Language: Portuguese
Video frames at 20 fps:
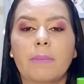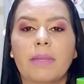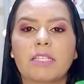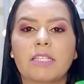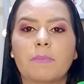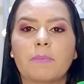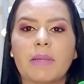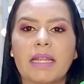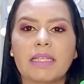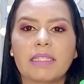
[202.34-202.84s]

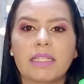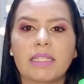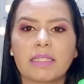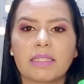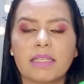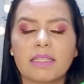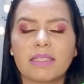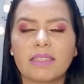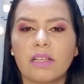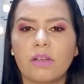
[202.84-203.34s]
Mas para
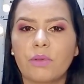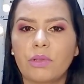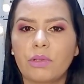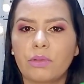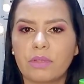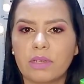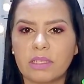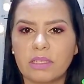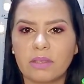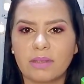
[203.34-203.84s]
hidratação e
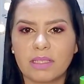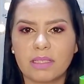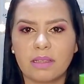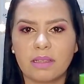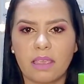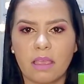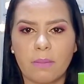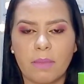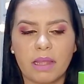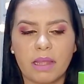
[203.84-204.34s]
nutrição, essa
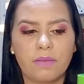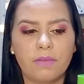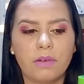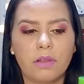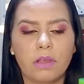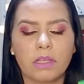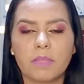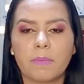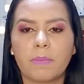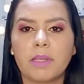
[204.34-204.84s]
daqui é maravilhosa,